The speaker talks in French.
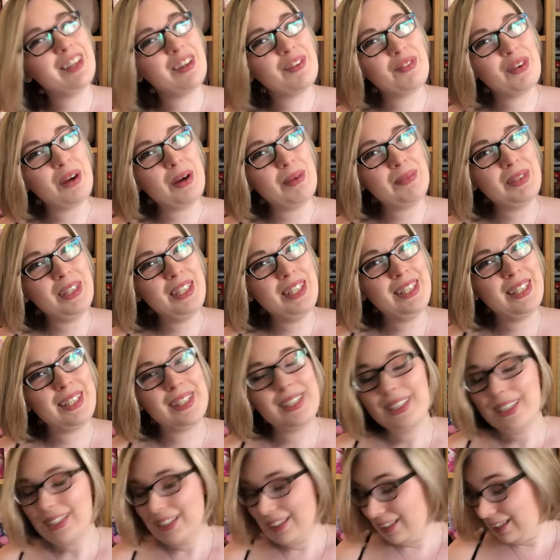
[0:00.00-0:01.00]
des familles.
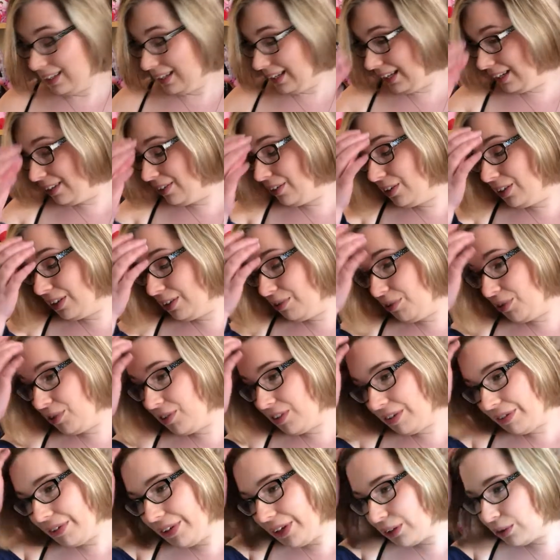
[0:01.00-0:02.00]
Alors il faut
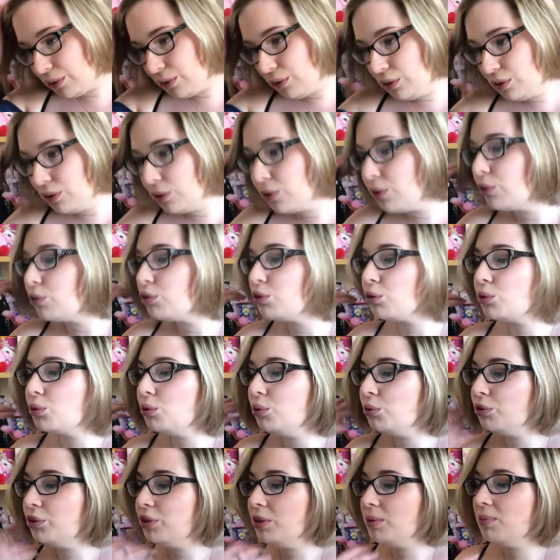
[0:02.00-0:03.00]
savoir que ce
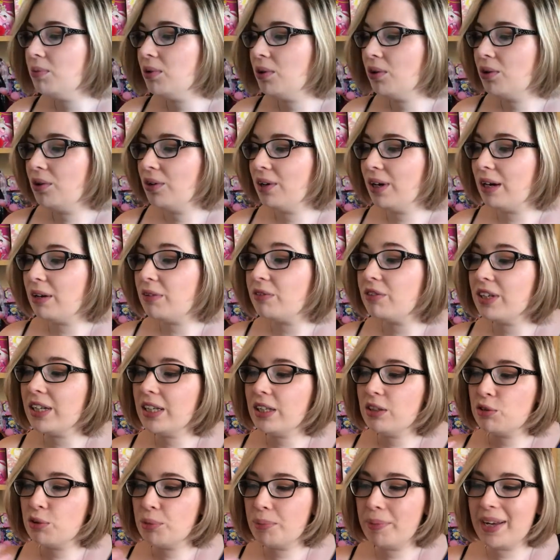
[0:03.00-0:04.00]
confinement
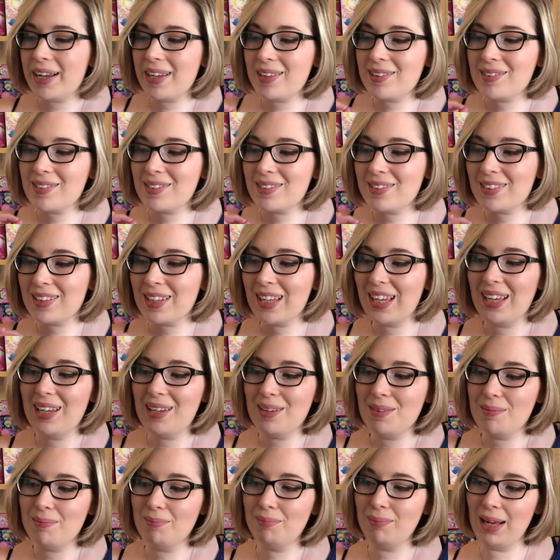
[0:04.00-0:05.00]
avait de base très
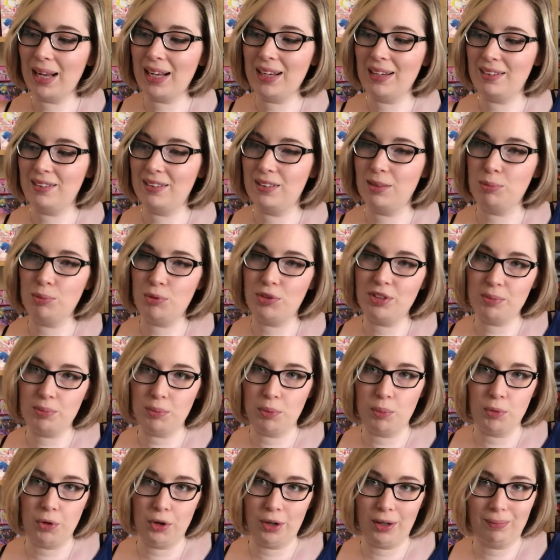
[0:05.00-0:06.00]
mal débuté
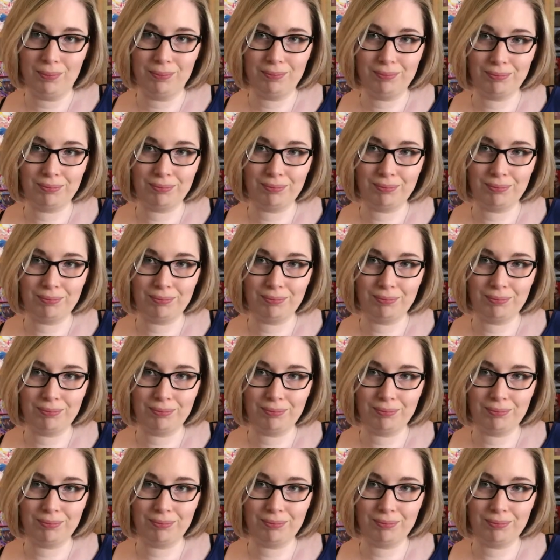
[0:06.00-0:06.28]
pour moi